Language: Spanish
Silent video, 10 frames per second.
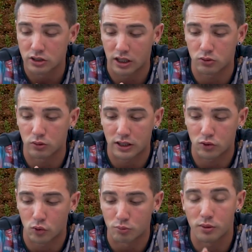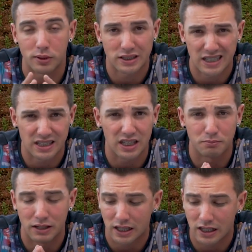O sea, es un casco muy
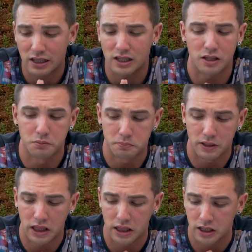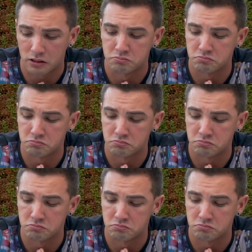versátil, me encanta y me parece